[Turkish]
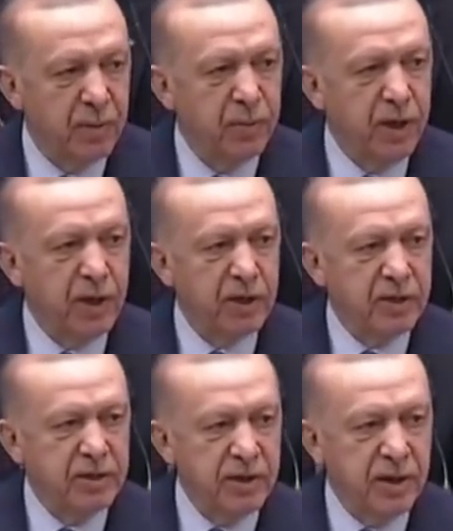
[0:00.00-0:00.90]
bir
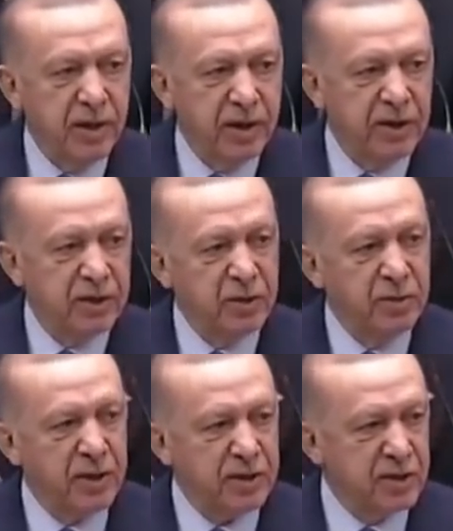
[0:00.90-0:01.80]
hakkın yerine
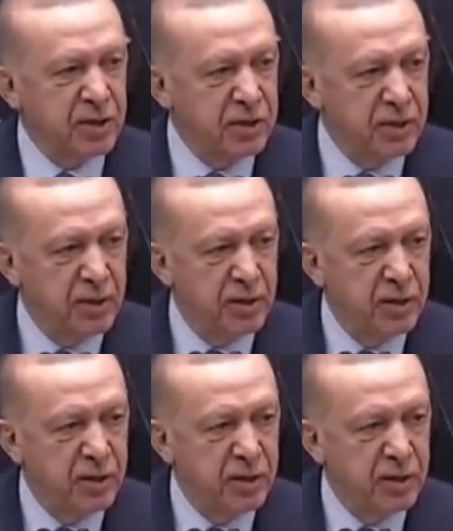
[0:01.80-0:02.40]
getirmek için